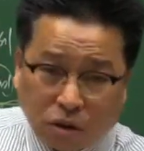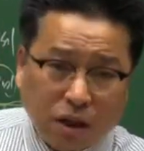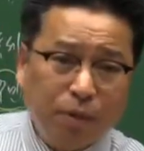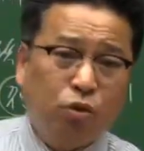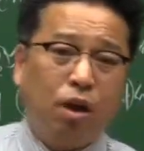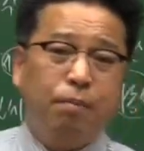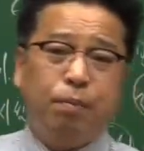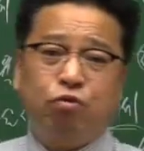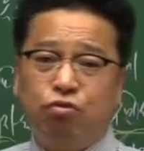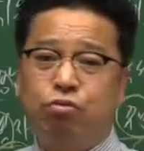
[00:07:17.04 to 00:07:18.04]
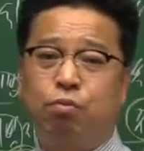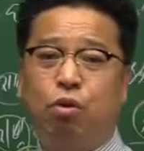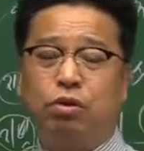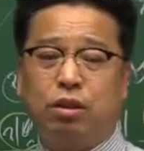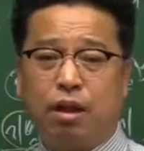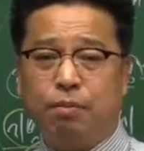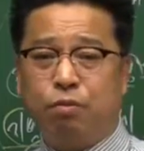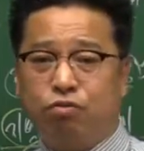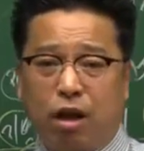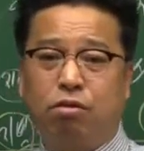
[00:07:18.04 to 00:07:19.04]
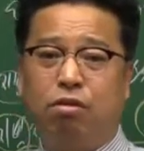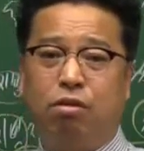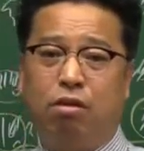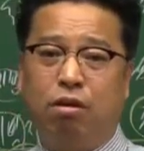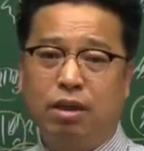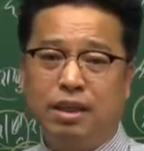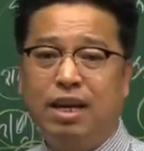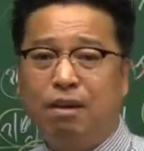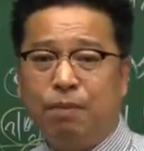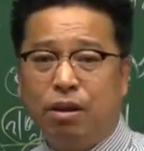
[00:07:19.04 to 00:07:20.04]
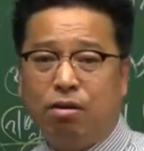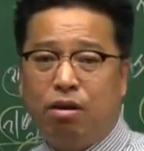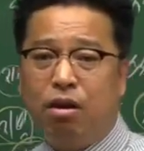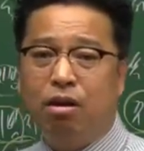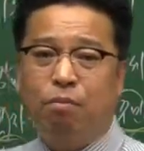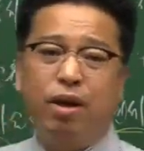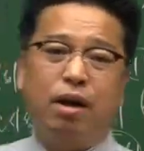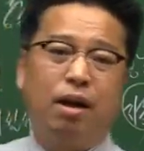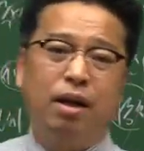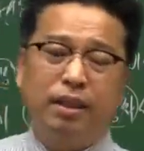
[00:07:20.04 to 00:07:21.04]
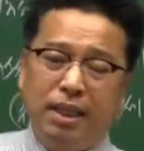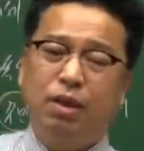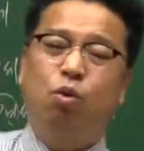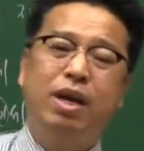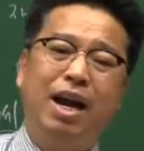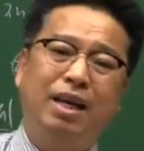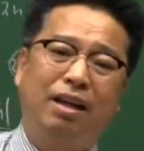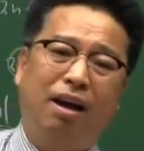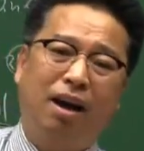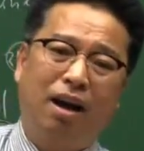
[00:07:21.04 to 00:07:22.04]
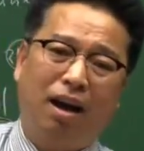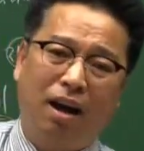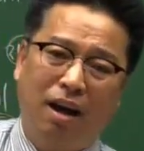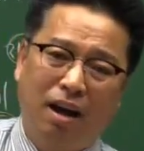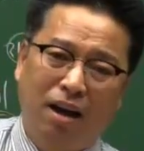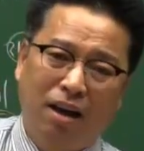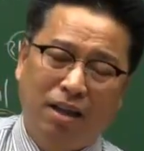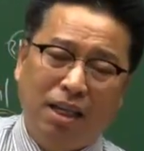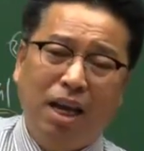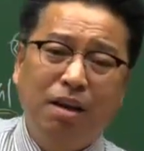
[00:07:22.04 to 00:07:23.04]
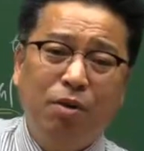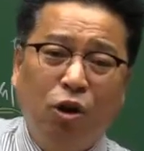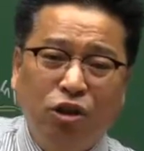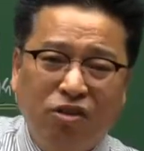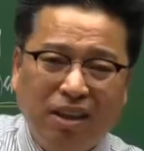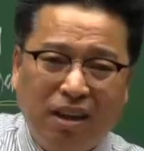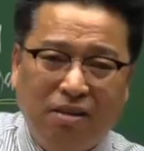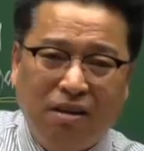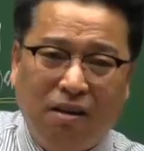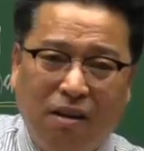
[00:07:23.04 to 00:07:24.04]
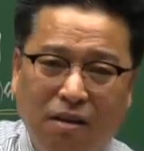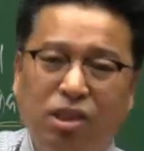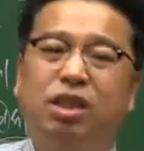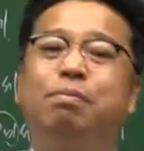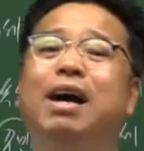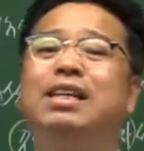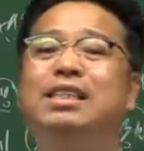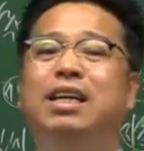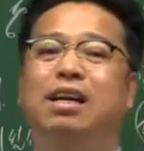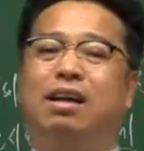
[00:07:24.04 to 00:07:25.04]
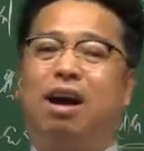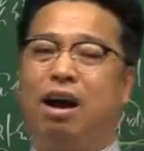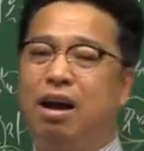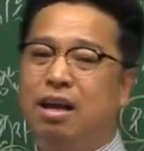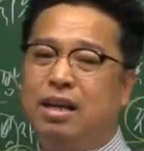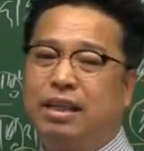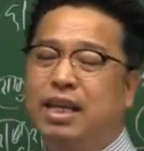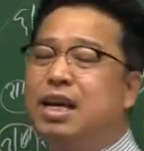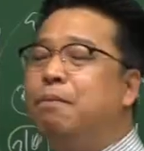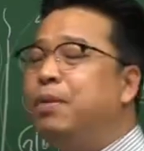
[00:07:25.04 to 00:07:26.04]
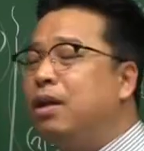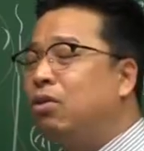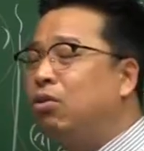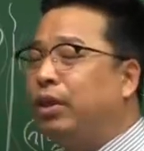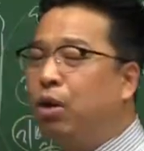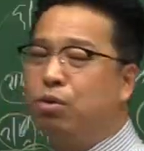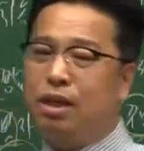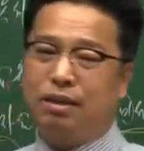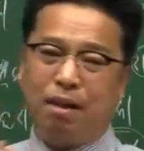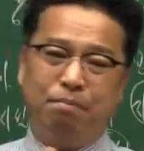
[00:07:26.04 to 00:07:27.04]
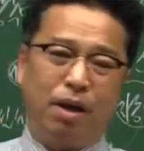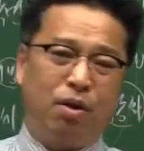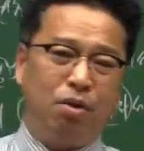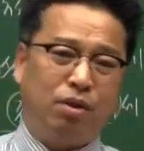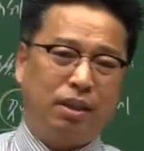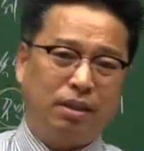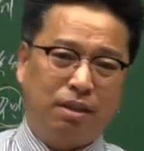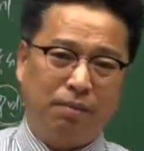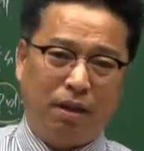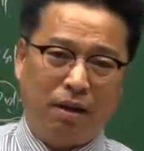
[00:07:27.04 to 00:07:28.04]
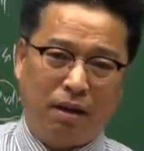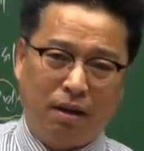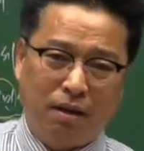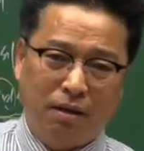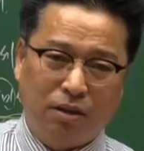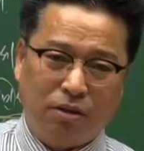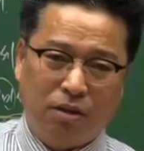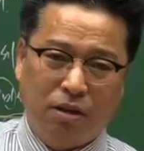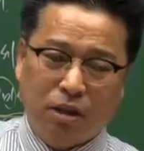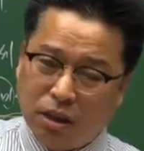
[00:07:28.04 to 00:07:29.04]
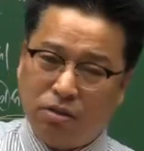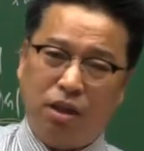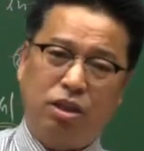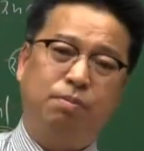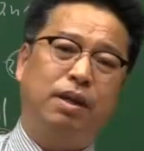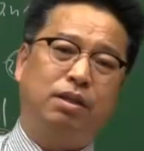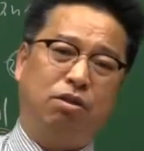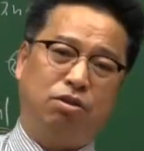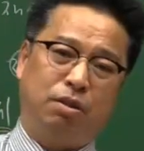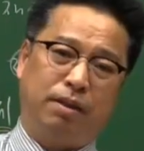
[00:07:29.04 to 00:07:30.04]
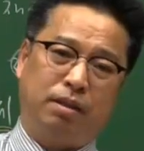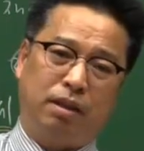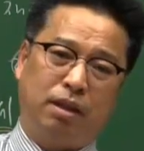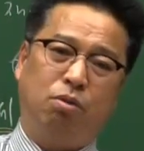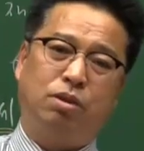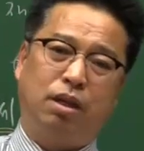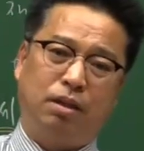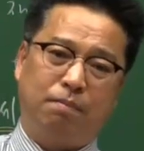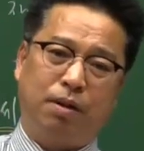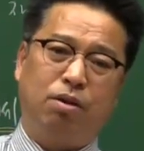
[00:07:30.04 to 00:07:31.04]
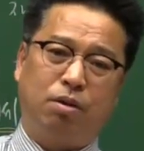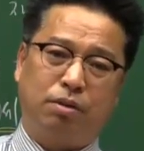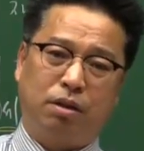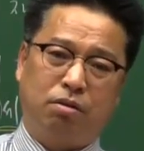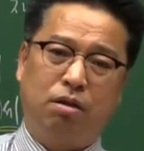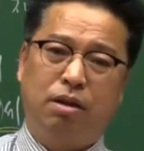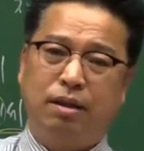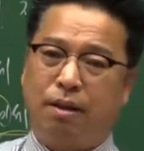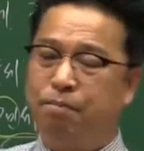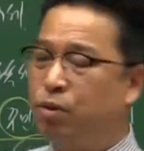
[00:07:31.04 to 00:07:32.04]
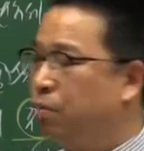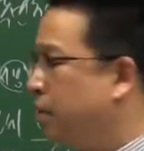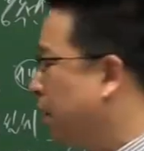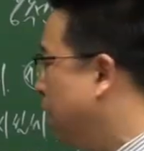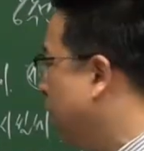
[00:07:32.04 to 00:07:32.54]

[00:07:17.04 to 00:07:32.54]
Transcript: 어차피 너 담배 피서 줄 뭐 어차피 담배 피서 갈 거 이양 필 거 뭐해라 네 고향에다가 세금이 어디로 간다는 거요? 지방세니까 네이양 필 거 내고장 담배를 애용하자 뜻입니다 그죠? 그래서 이게 지방세인 거예요 지방세 내고장 담배를 애용합시다 그래서 담배 소비세